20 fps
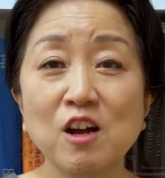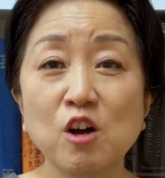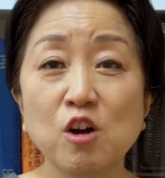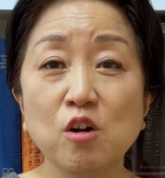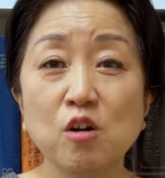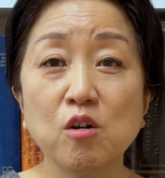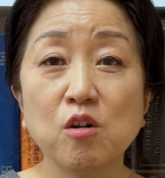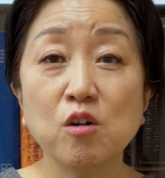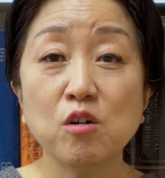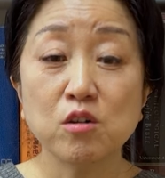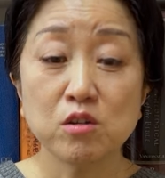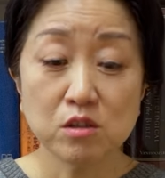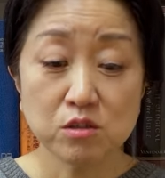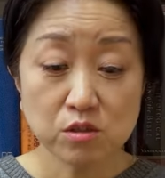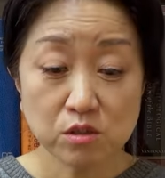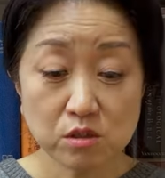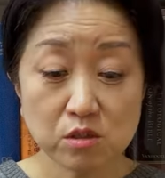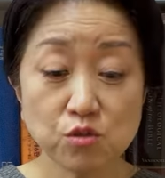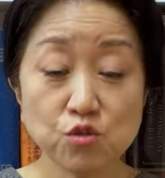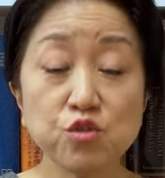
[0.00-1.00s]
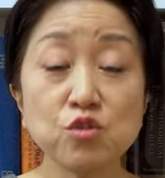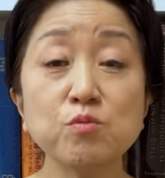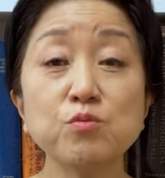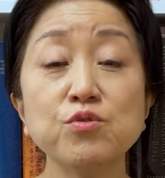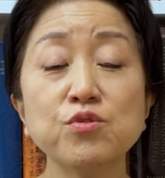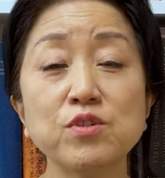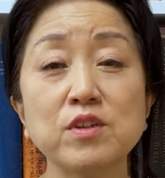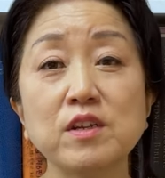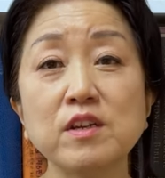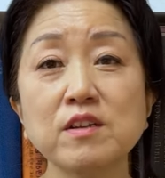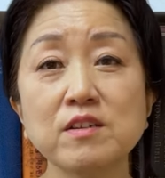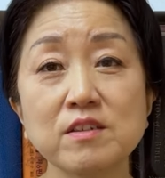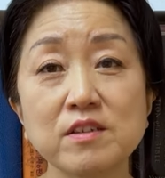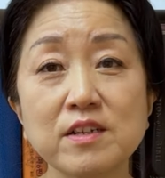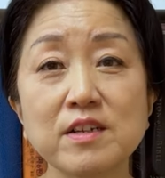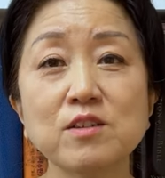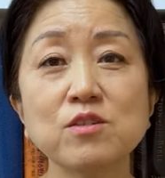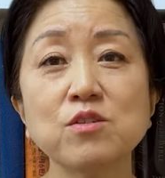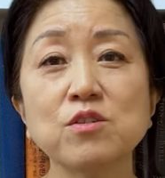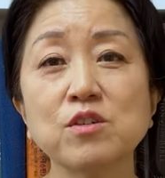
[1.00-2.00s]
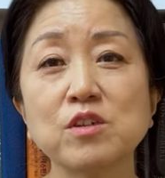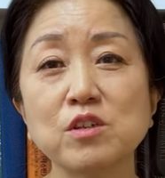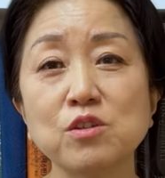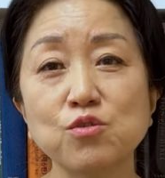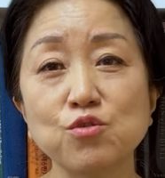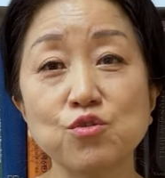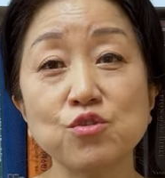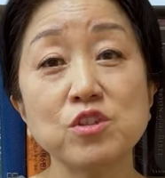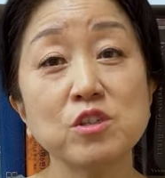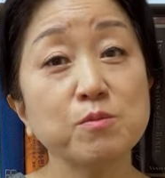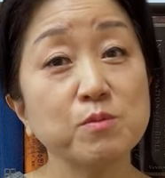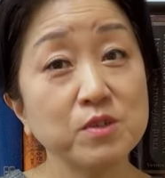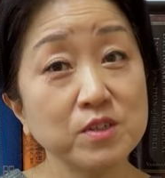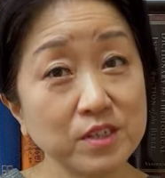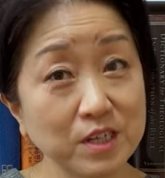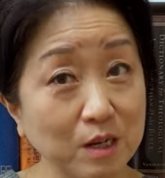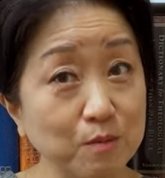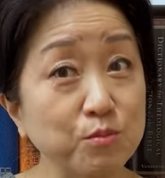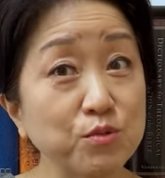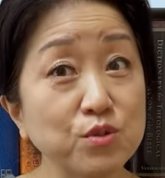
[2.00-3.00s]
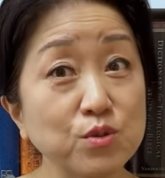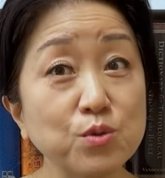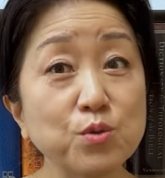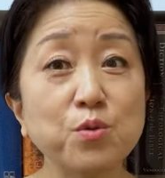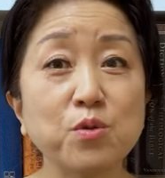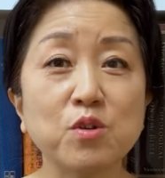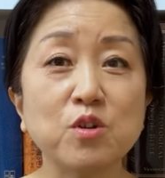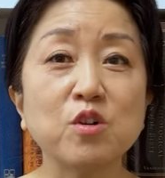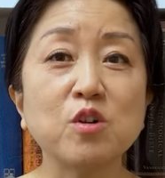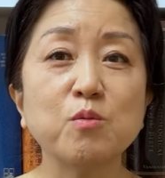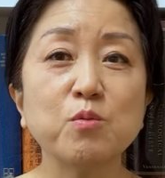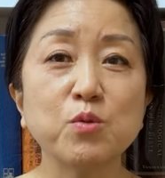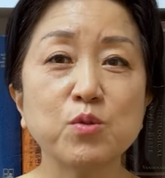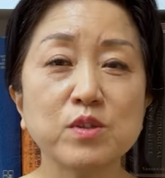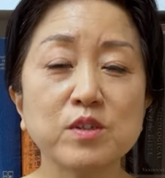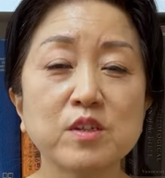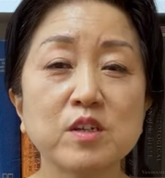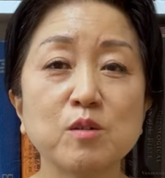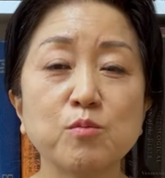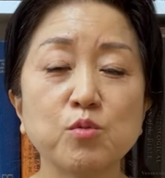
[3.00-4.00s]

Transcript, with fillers: 어, 충분히 신앙적인 중심을 잡으시고 읽어보시다